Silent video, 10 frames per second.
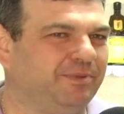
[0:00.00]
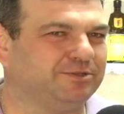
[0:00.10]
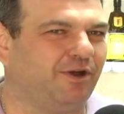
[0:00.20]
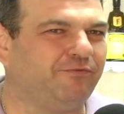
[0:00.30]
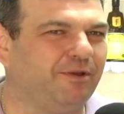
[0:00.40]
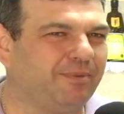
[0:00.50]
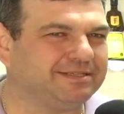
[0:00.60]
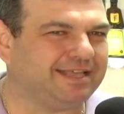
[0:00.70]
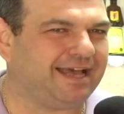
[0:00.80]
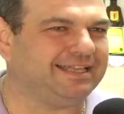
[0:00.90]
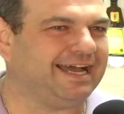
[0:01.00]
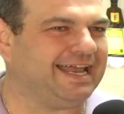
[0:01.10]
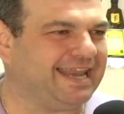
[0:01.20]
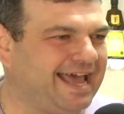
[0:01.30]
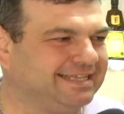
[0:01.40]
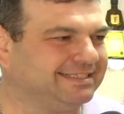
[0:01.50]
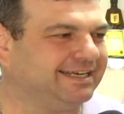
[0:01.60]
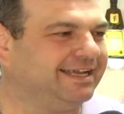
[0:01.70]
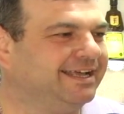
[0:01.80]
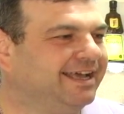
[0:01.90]
O pessoal foi para a Serra da
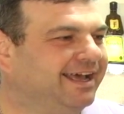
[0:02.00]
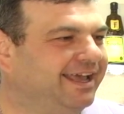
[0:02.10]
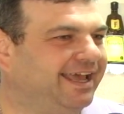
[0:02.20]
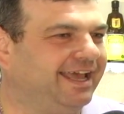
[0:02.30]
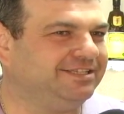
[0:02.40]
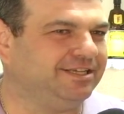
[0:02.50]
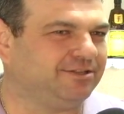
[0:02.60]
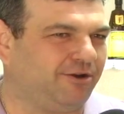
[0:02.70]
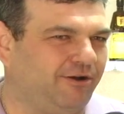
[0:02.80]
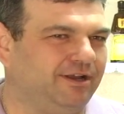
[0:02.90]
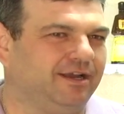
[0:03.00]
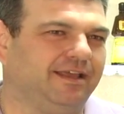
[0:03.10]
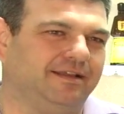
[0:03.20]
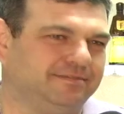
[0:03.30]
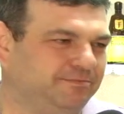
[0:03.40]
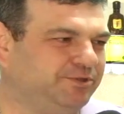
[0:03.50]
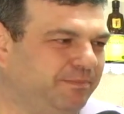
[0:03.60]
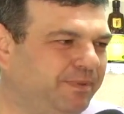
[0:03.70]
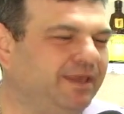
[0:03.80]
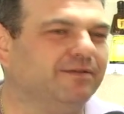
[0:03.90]
Canastra é, de troller, aqueles
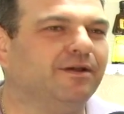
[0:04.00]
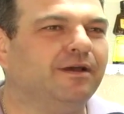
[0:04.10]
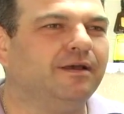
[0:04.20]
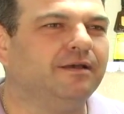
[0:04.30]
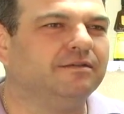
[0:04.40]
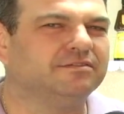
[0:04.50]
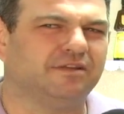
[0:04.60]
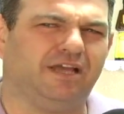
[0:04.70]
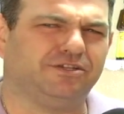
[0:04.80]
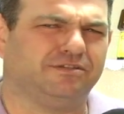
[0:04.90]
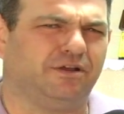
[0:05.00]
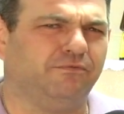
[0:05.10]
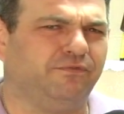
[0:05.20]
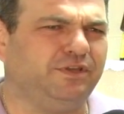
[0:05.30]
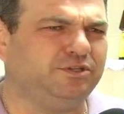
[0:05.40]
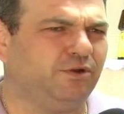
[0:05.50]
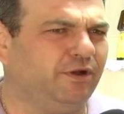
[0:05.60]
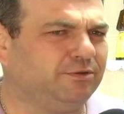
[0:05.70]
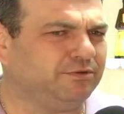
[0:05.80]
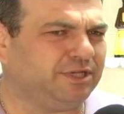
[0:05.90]
jipinhos. É acho que são
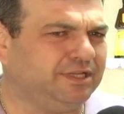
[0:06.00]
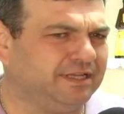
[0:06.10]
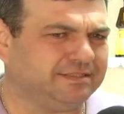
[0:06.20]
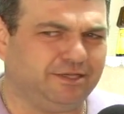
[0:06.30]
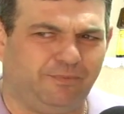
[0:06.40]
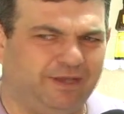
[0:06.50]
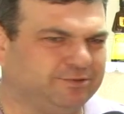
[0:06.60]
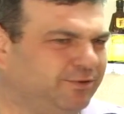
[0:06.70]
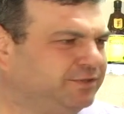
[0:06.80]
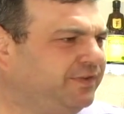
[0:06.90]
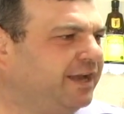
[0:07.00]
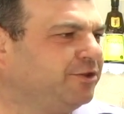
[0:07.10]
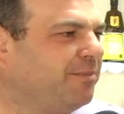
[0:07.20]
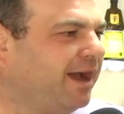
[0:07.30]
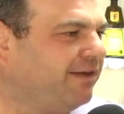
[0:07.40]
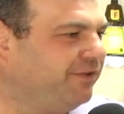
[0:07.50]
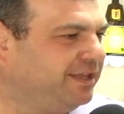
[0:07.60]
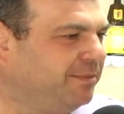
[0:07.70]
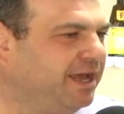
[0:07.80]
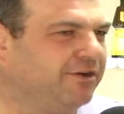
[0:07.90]
28 ou 35 pessoas vieram tomar café
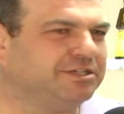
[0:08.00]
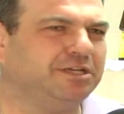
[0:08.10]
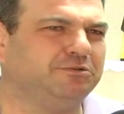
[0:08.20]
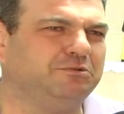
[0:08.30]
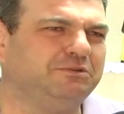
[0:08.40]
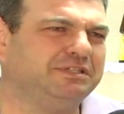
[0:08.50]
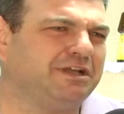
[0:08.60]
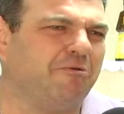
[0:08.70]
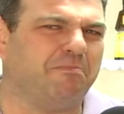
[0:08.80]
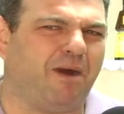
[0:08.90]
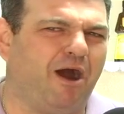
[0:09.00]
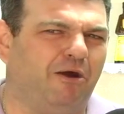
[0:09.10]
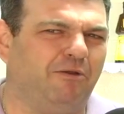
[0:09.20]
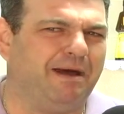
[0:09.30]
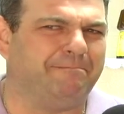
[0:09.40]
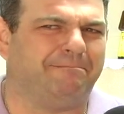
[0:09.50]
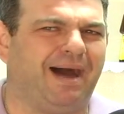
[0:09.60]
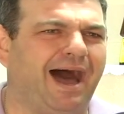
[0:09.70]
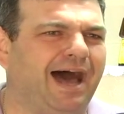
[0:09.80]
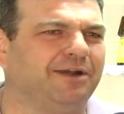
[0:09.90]
da manhã com a gente, tudo de São Paulo,
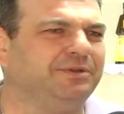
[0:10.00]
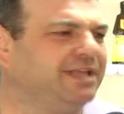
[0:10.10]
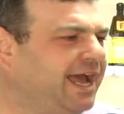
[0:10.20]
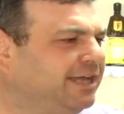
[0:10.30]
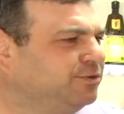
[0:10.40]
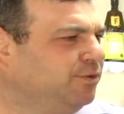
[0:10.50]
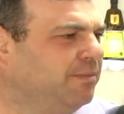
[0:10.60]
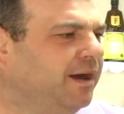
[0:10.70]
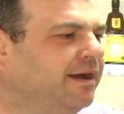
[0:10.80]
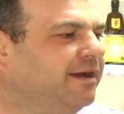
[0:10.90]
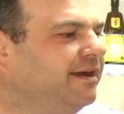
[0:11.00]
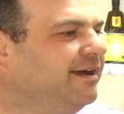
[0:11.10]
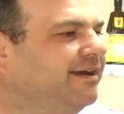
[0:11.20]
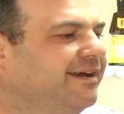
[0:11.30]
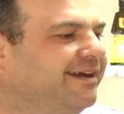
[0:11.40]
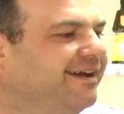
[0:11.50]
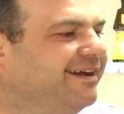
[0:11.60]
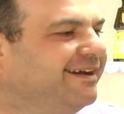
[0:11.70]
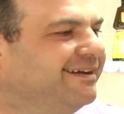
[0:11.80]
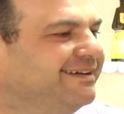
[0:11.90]
Amparo, Indaiatuba. Pô, vocês têm que
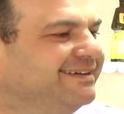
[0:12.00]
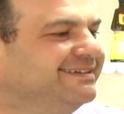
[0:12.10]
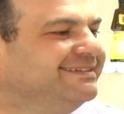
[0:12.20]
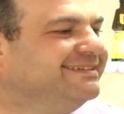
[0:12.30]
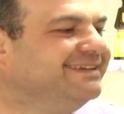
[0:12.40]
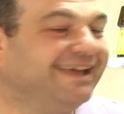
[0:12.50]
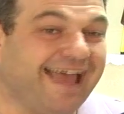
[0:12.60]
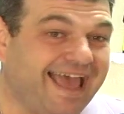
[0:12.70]
fotografar pra gente pôr na tenda.